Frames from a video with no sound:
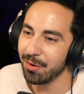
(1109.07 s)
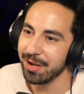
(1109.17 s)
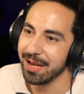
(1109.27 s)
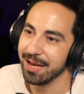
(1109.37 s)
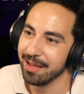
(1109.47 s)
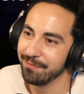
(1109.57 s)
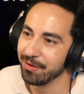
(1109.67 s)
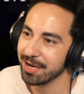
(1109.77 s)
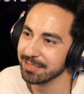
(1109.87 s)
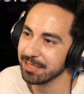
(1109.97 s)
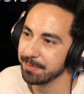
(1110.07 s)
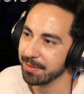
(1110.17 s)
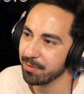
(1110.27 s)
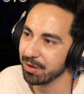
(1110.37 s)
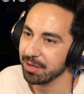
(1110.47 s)
¡Hola! La forja está lista para
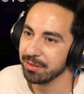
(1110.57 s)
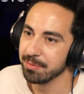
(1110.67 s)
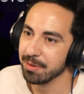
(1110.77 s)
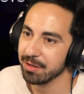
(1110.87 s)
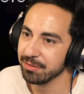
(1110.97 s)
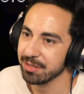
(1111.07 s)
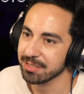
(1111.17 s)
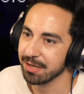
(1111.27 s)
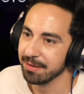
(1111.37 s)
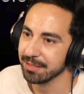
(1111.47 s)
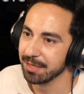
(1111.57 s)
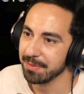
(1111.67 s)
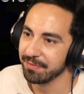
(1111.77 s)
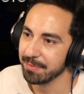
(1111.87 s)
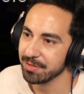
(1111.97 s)
hacer cualquier tipo de objeto inestable.
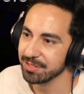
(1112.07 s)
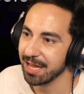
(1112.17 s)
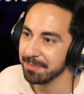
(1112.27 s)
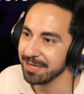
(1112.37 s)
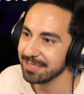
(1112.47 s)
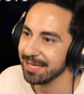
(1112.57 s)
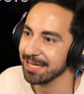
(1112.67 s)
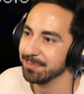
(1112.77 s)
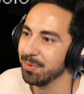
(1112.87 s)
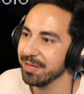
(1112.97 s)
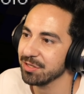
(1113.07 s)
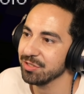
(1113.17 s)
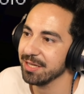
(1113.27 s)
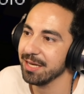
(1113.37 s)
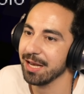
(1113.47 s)
Tráeme fragmentos de almas, las puedes
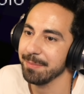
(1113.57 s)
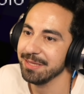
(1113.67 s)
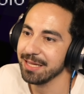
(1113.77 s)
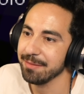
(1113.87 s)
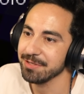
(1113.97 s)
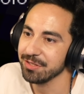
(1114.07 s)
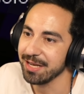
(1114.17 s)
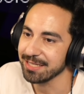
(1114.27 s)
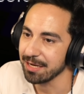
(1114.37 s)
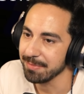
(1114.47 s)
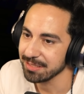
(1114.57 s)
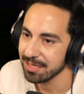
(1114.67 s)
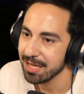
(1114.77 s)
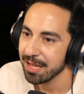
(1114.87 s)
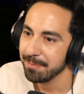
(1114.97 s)
conseguir en la mítica dimensión de las almas.
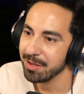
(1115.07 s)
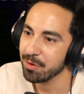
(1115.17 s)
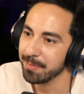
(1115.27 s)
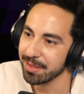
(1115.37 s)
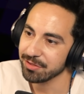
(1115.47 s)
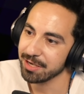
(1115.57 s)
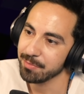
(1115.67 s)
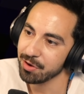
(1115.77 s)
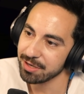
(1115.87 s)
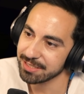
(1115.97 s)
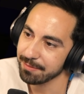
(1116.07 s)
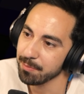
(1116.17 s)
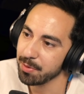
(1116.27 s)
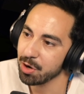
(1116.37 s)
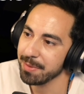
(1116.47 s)
Mi compañero Tremor sabe
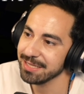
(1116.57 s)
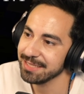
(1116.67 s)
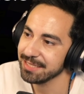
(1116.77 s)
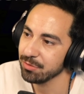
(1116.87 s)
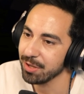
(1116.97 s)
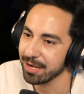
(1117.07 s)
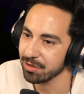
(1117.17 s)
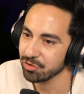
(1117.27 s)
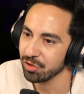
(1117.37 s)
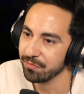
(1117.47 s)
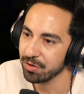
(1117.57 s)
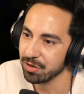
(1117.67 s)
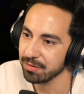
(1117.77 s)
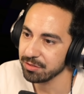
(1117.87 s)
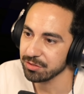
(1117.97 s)
un poco más de ese lugar. Yo solo forjo
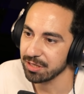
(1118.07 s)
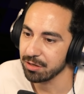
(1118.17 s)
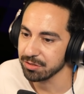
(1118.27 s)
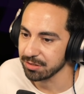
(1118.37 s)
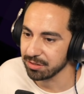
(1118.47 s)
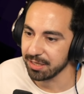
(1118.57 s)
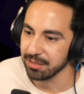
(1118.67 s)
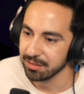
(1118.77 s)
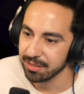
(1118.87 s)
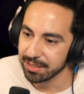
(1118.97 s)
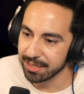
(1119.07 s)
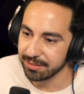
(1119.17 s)
objetos o estas cosas, ok. ¿Qué